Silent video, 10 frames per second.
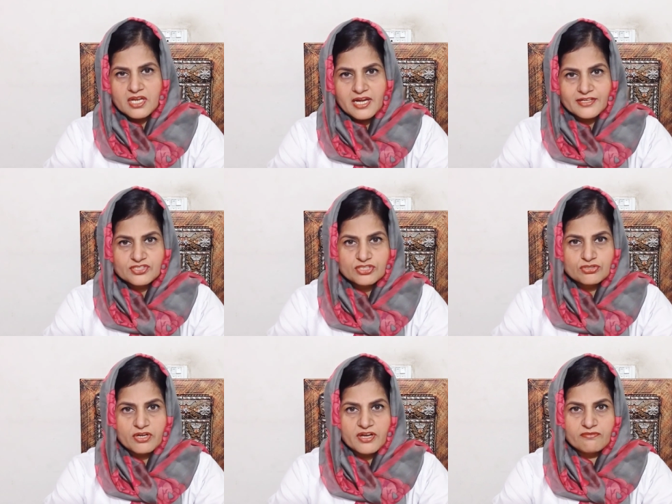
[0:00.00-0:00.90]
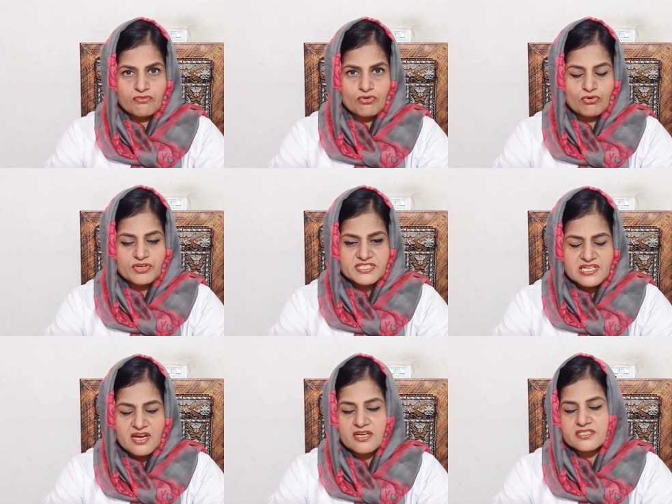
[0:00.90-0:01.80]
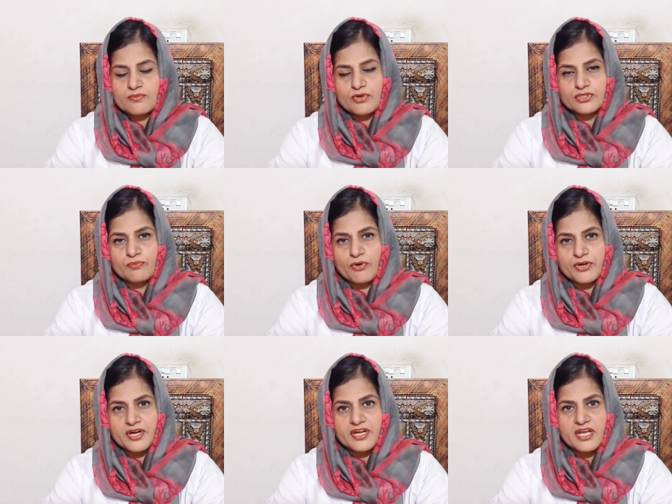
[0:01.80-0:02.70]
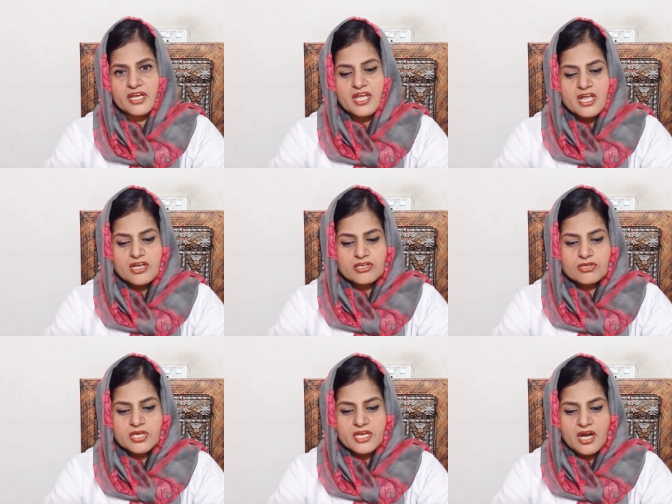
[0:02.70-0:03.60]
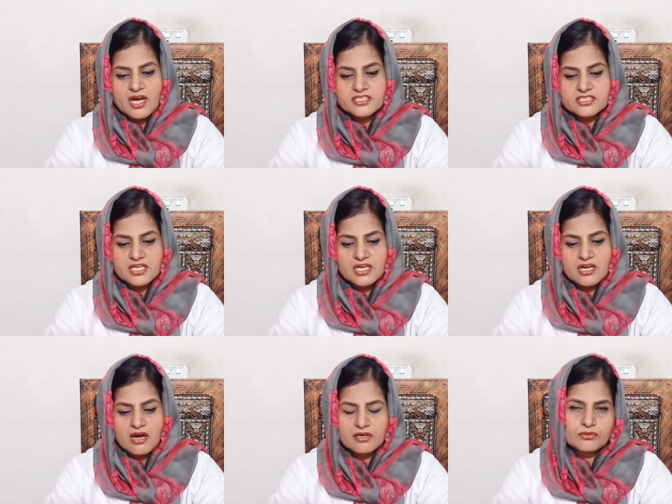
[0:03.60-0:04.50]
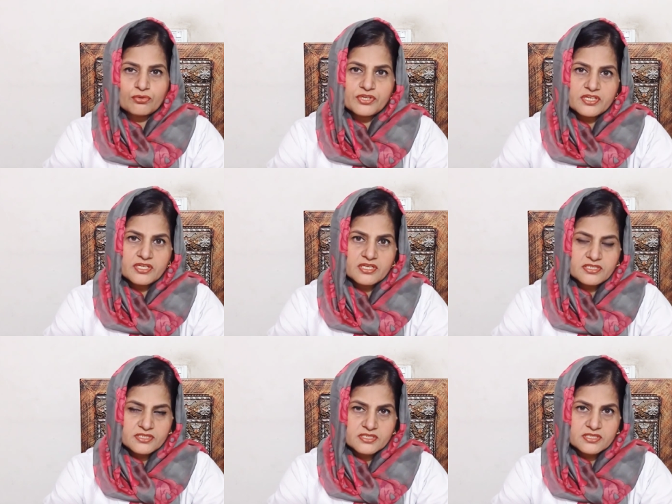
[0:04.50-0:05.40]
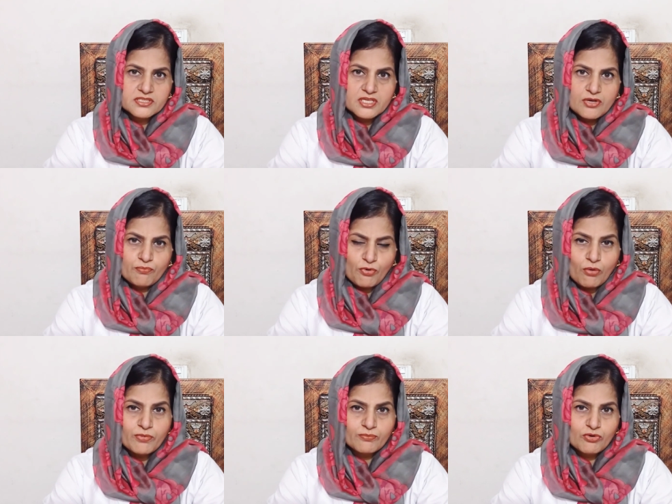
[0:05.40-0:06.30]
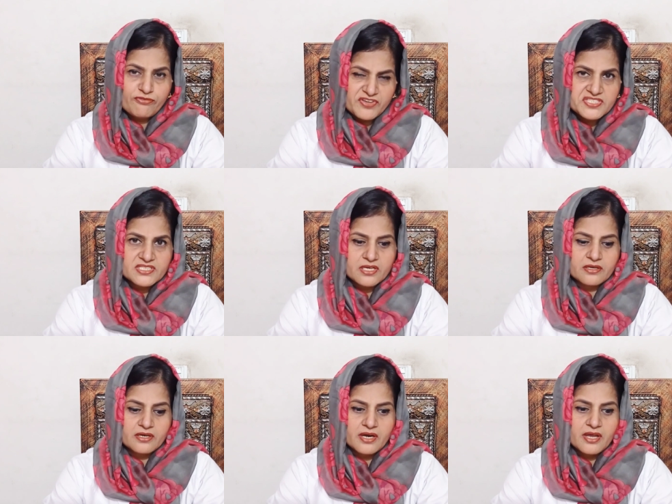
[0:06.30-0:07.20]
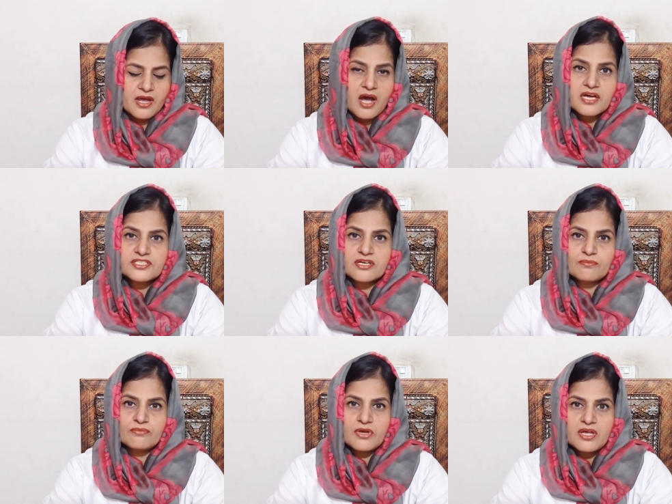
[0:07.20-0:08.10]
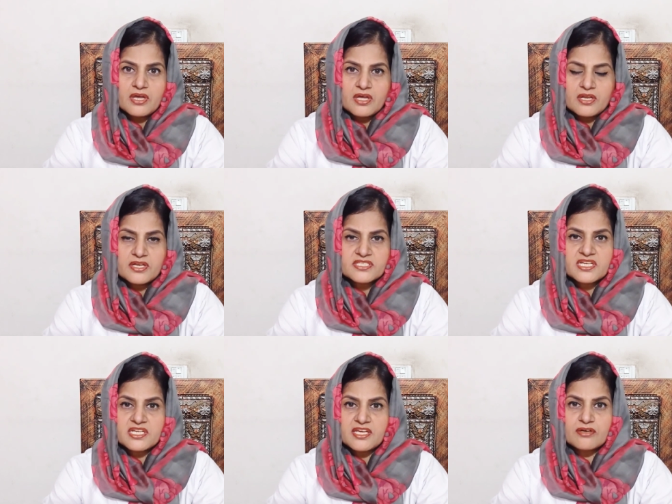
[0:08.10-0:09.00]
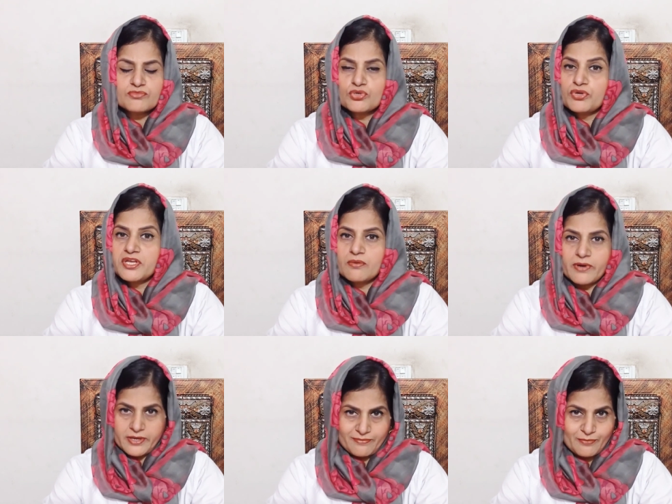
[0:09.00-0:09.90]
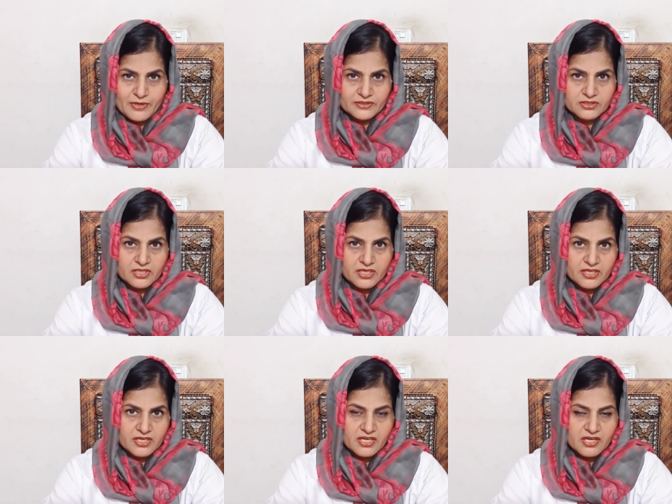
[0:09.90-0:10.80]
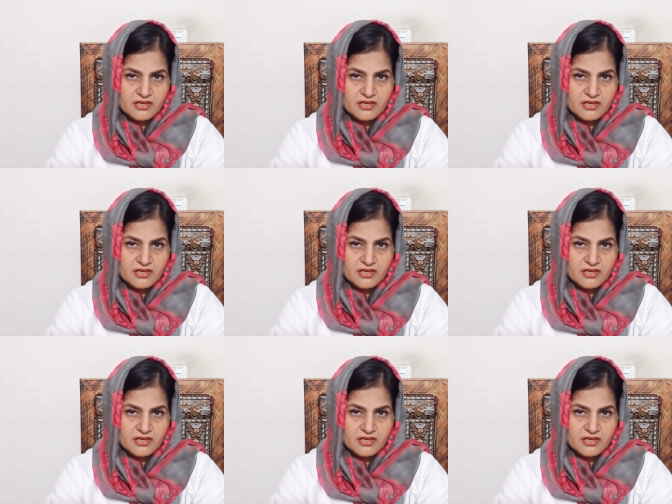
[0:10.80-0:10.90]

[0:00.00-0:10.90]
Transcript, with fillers: ये लेक्चर जो है वो इस लिहाज से बहुत इम्पॉर्टेंट है कि आजकल हर कोई इस प्रॉब्लम को फेस कर रहा है आज हम नज़र की कमज़ोरी के बारे में बात करेंगे